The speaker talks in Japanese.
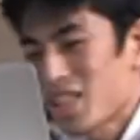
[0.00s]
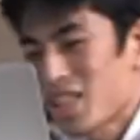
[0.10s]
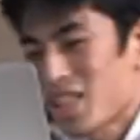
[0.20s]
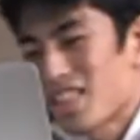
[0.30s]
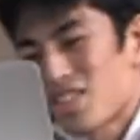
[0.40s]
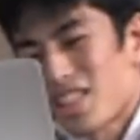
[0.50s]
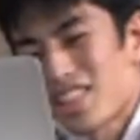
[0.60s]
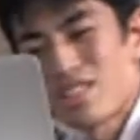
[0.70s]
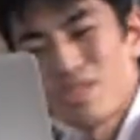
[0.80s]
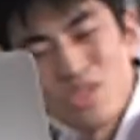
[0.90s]
動かしたく
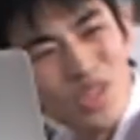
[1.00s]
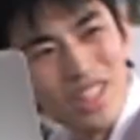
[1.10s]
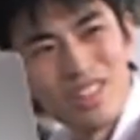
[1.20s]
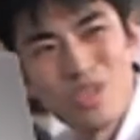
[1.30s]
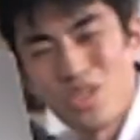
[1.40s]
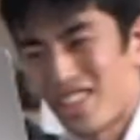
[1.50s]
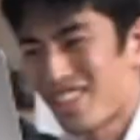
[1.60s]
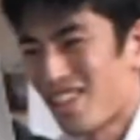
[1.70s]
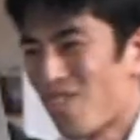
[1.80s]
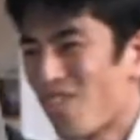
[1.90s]
なってしまうのかっていうところな
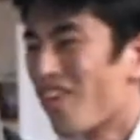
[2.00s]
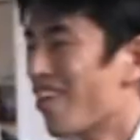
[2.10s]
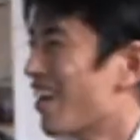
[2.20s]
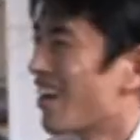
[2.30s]
んですけども、